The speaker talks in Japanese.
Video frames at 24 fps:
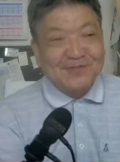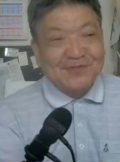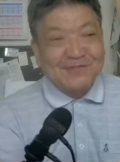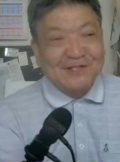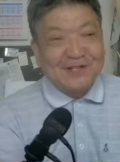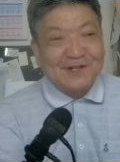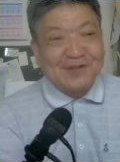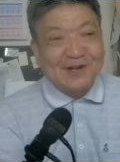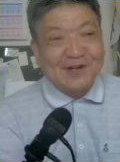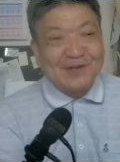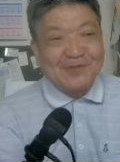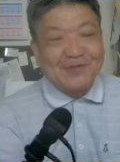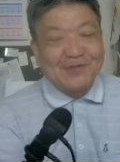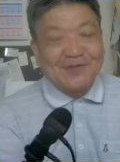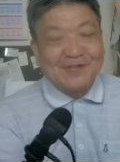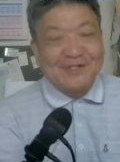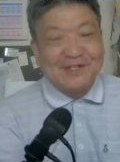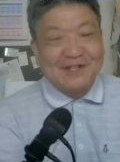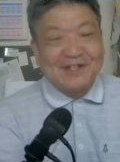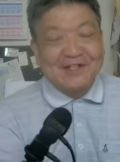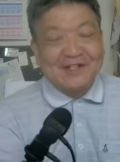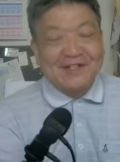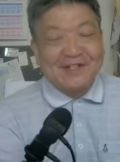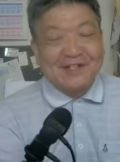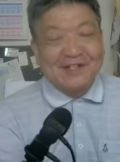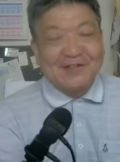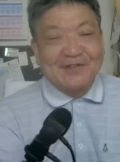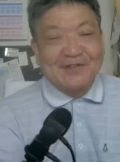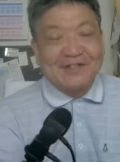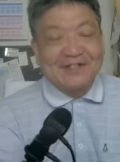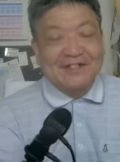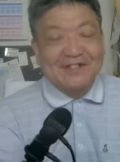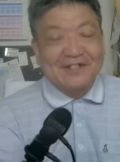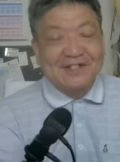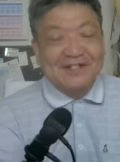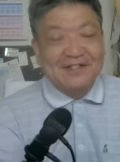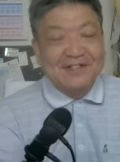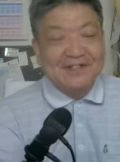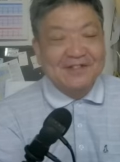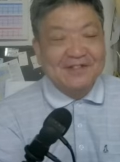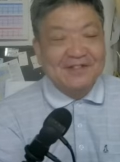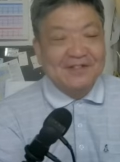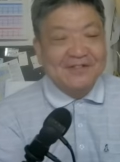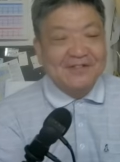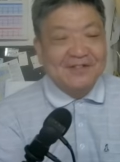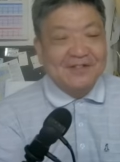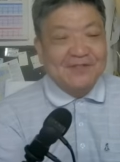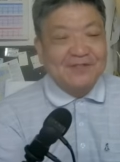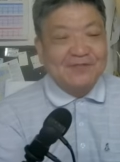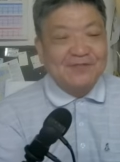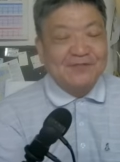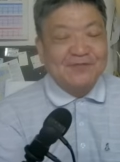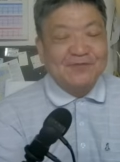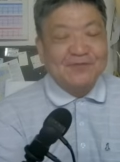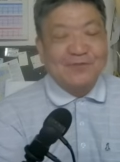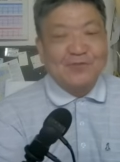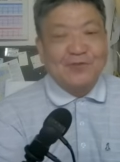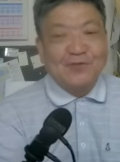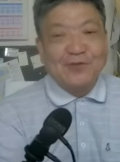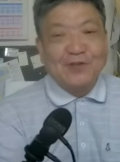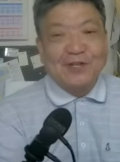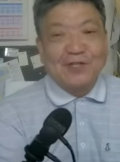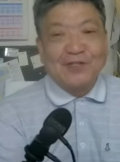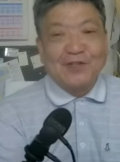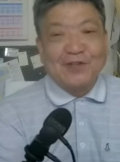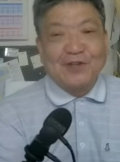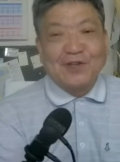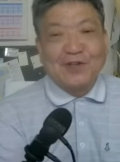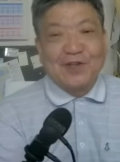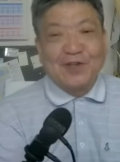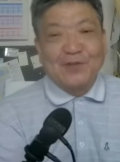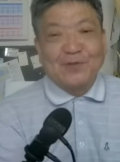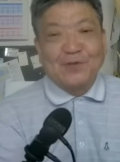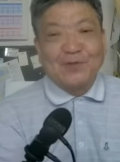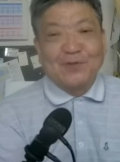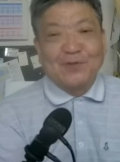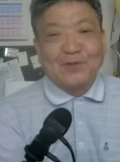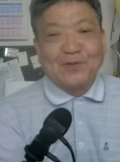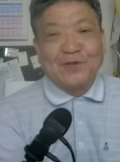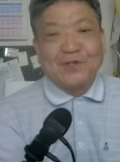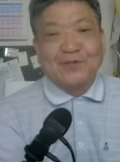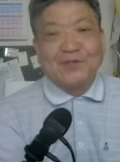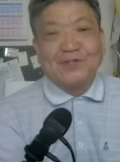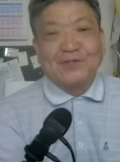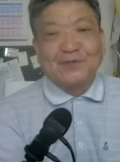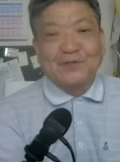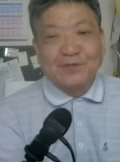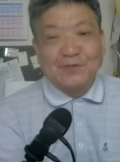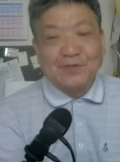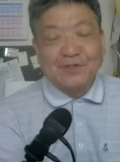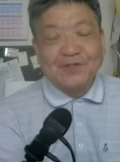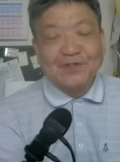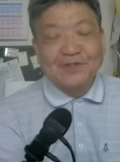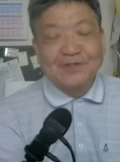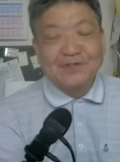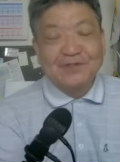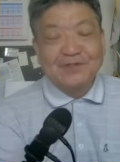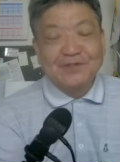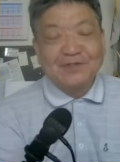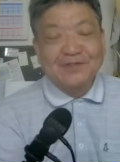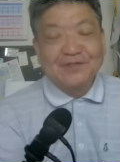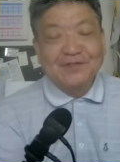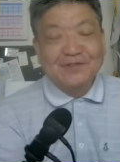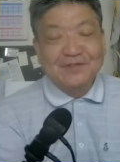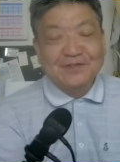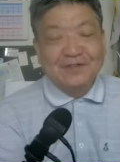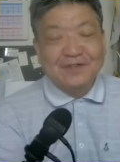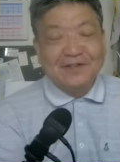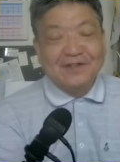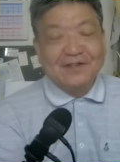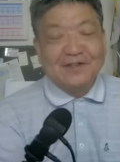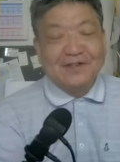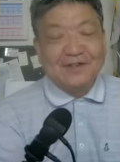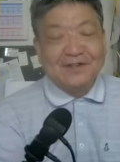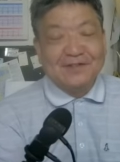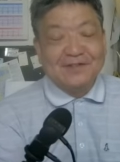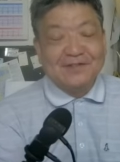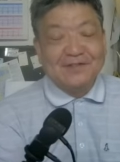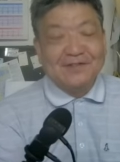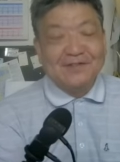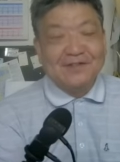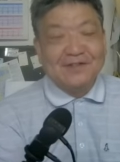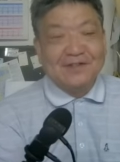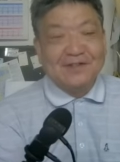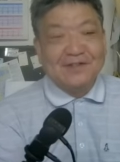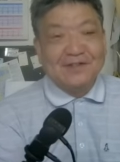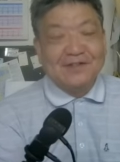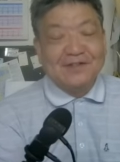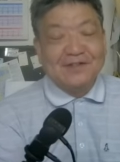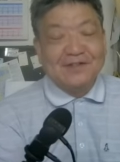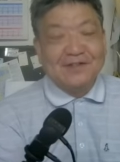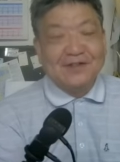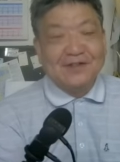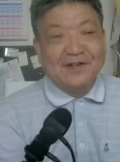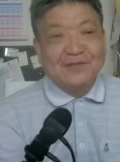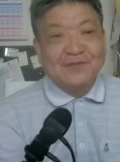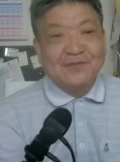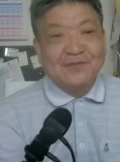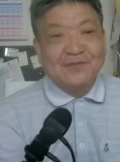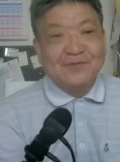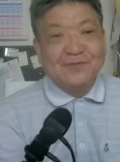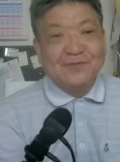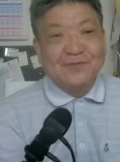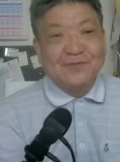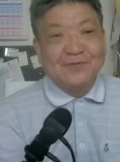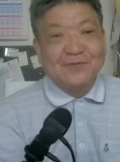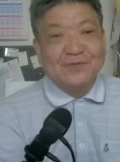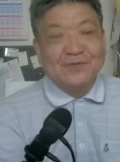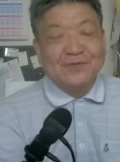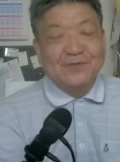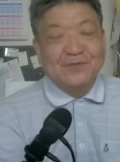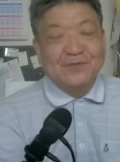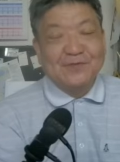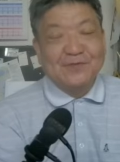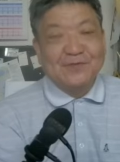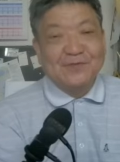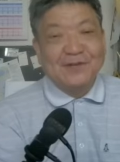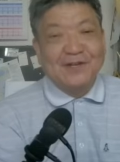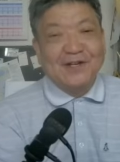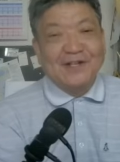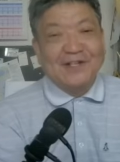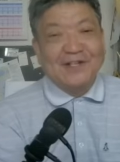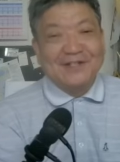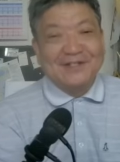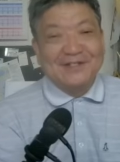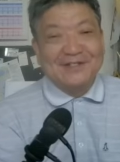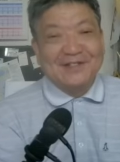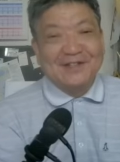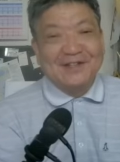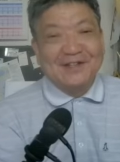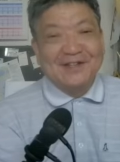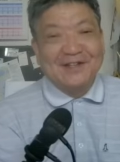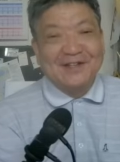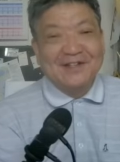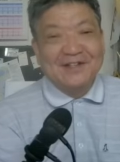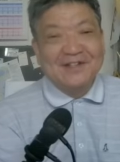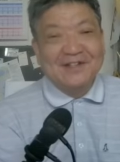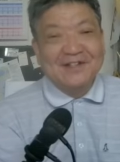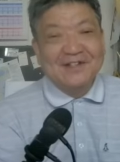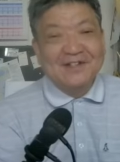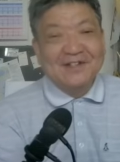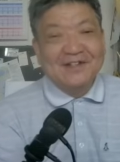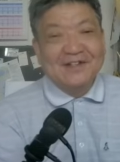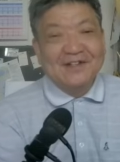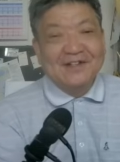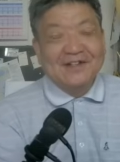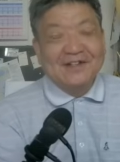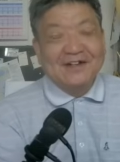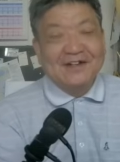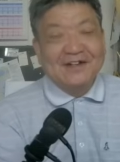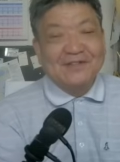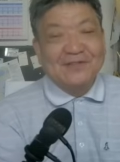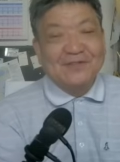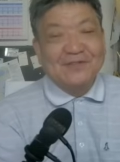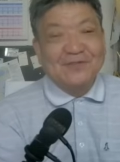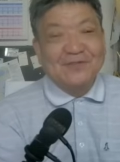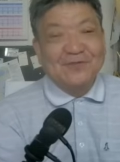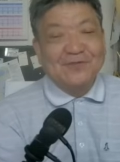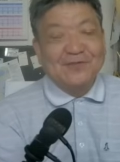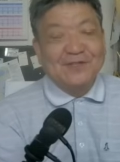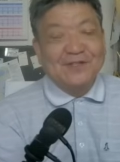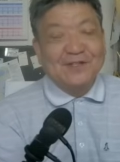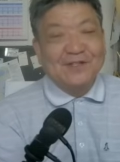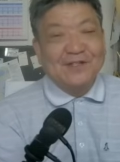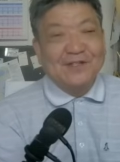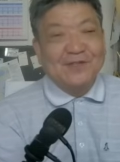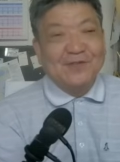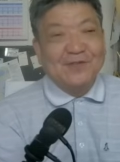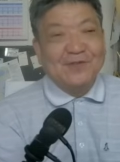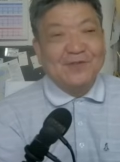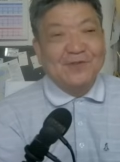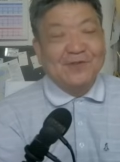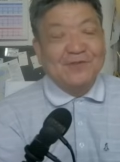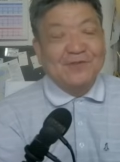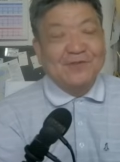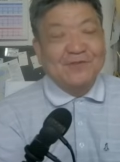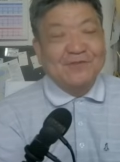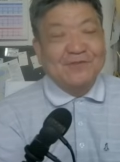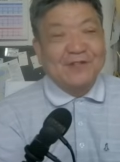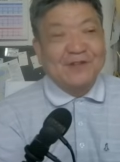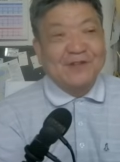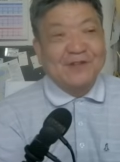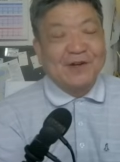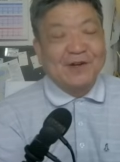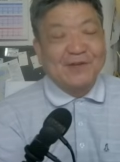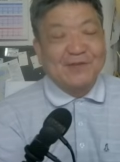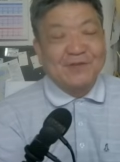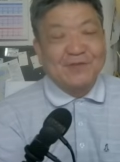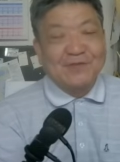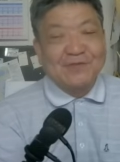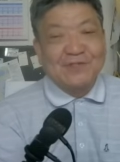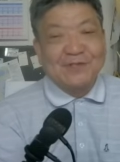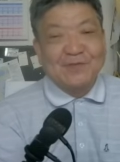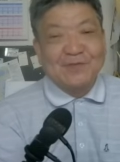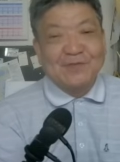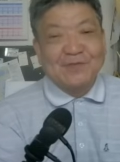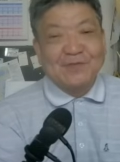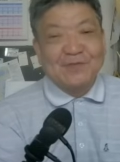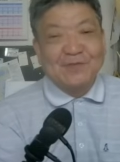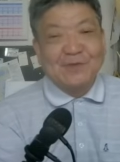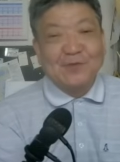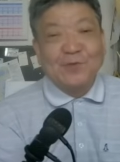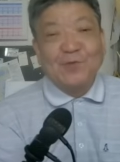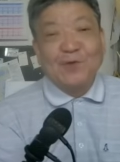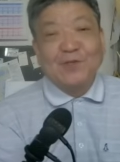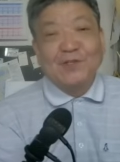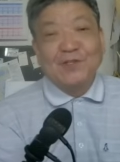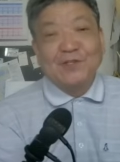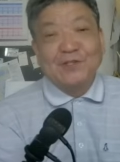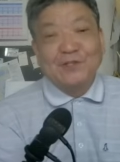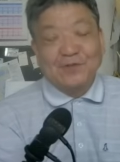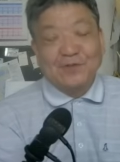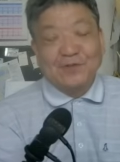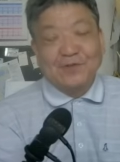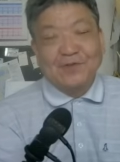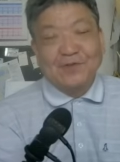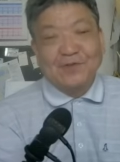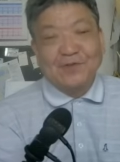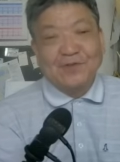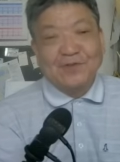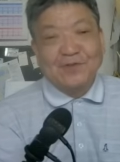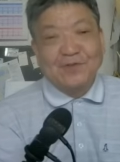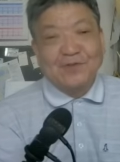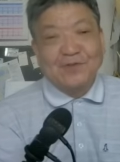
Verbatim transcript: 国債を発行して入れたわけですねで中国もそれやったらええやんという話ですよねえー、えー、あのところがですね、あの当時、日本は国債を発行しても日本円ですよ、